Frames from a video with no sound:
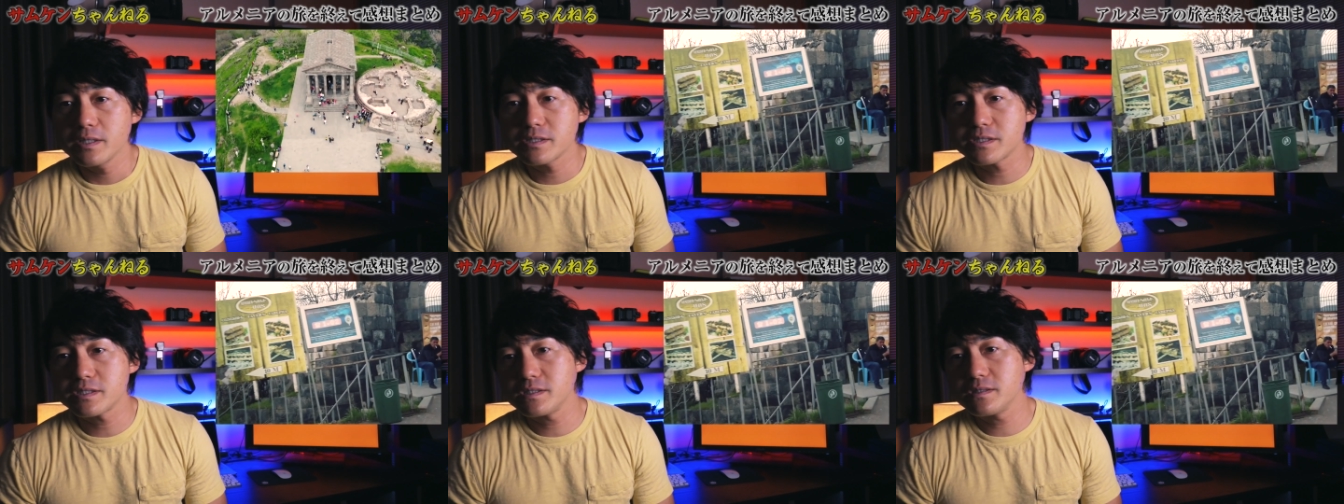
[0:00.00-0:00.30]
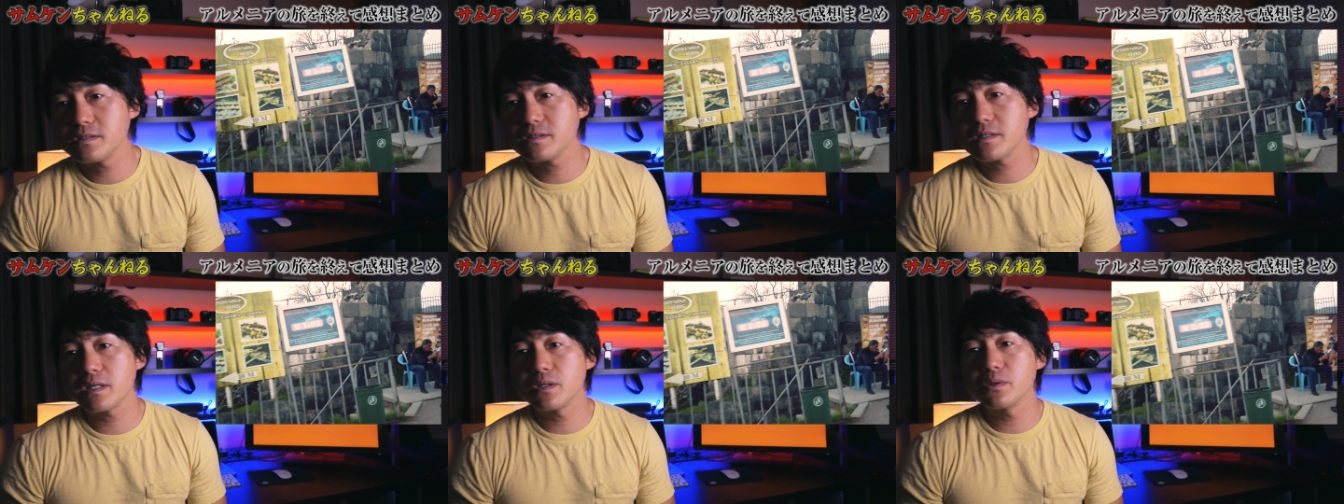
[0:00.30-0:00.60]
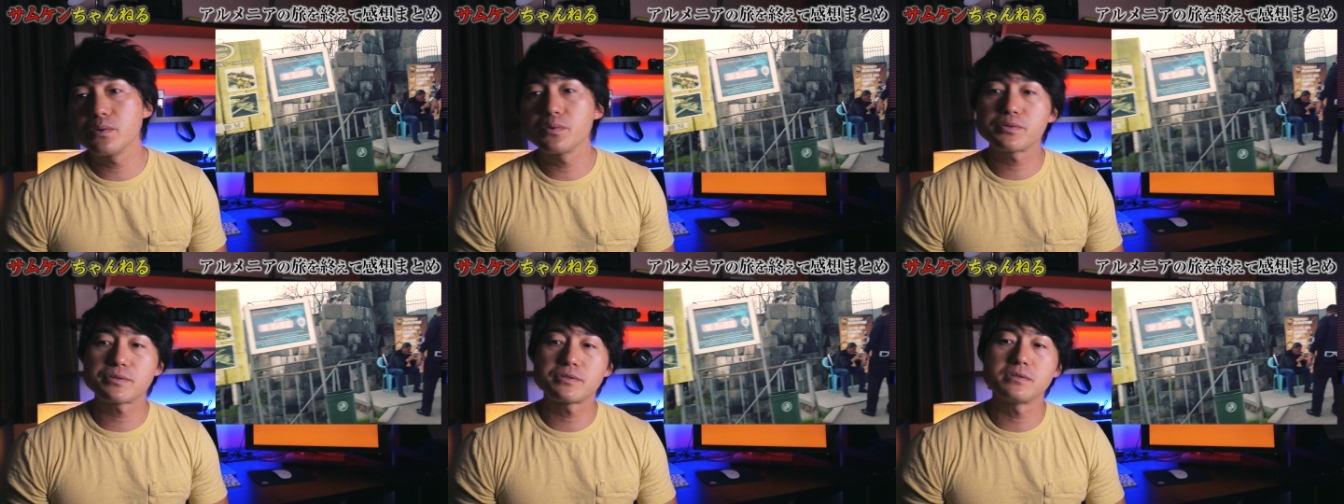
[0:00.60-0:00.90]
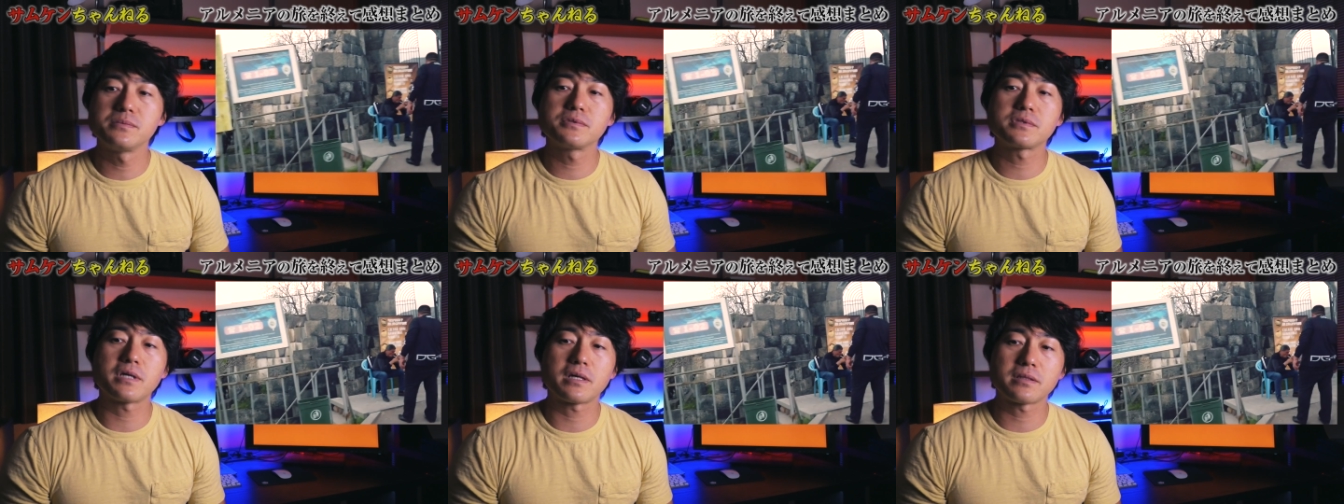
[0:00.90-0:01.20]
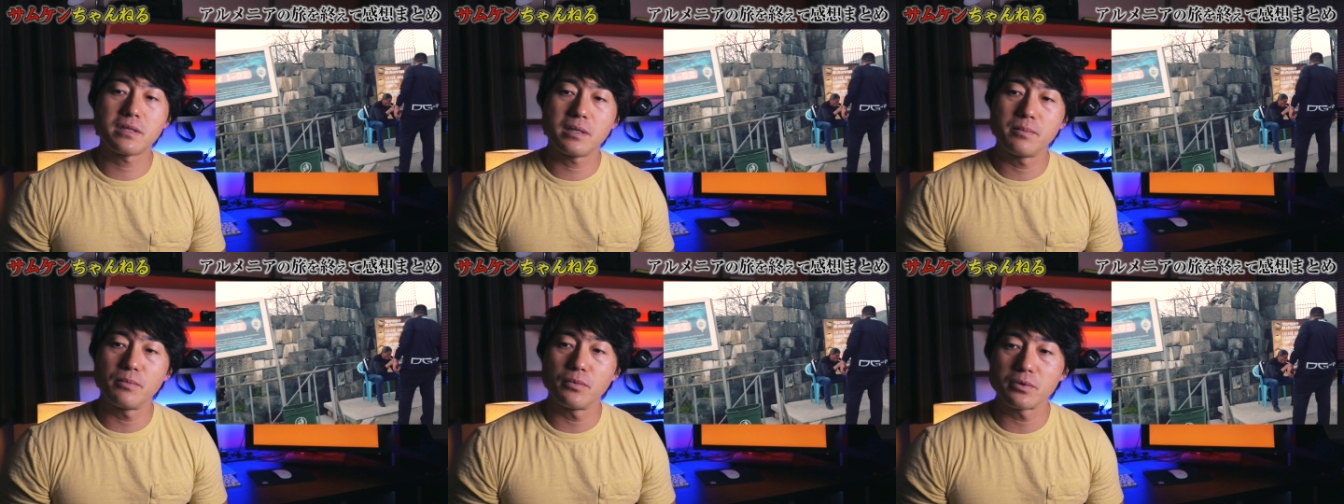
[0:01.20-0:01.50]
神殿を含
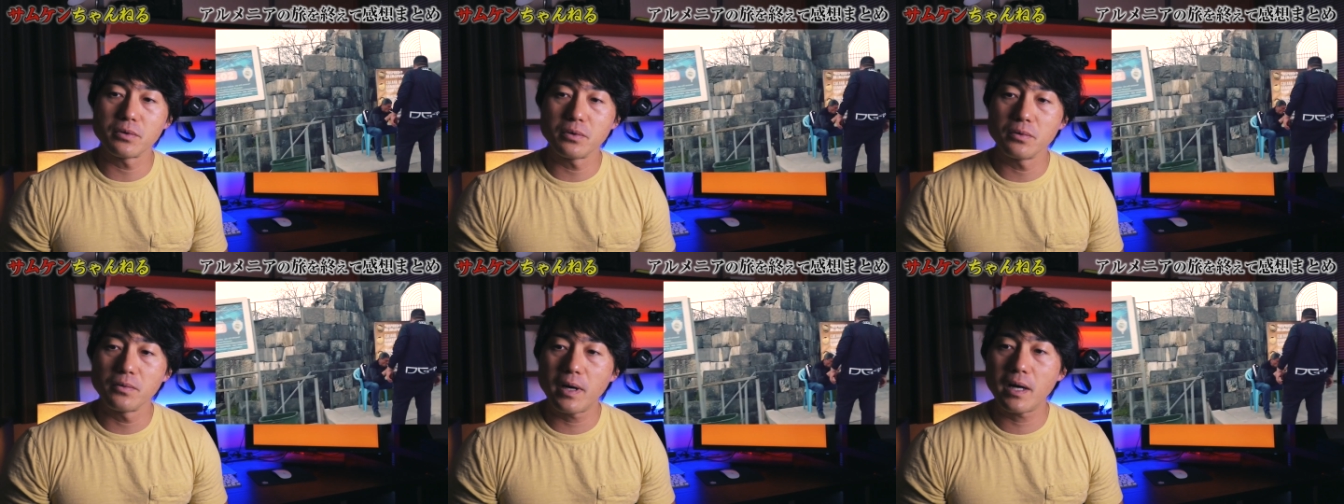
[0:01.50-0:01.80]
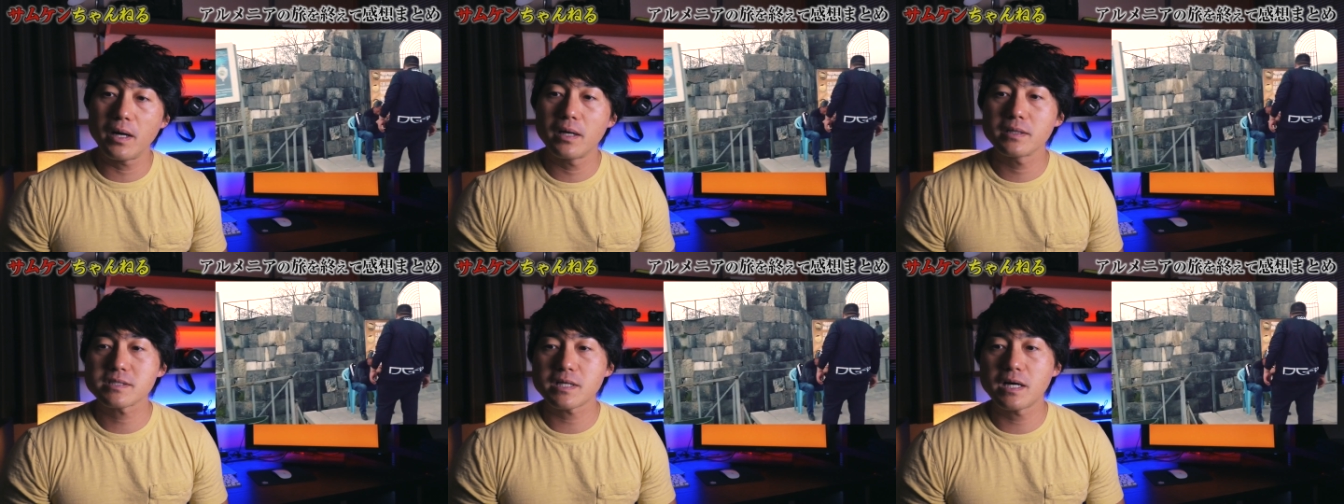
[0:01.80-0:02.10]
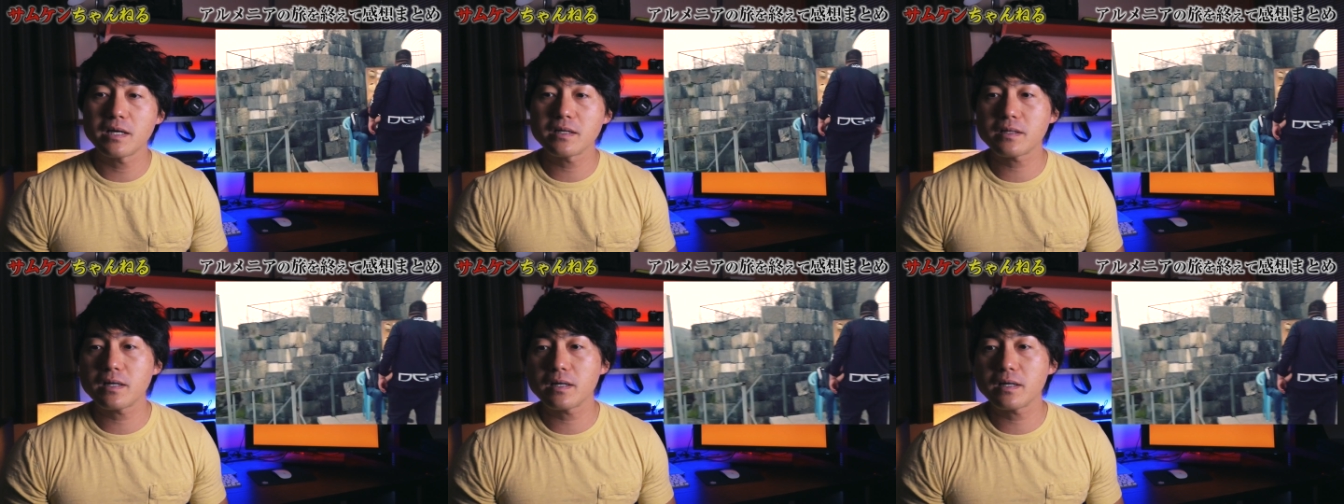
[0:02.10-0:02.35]
む建物は三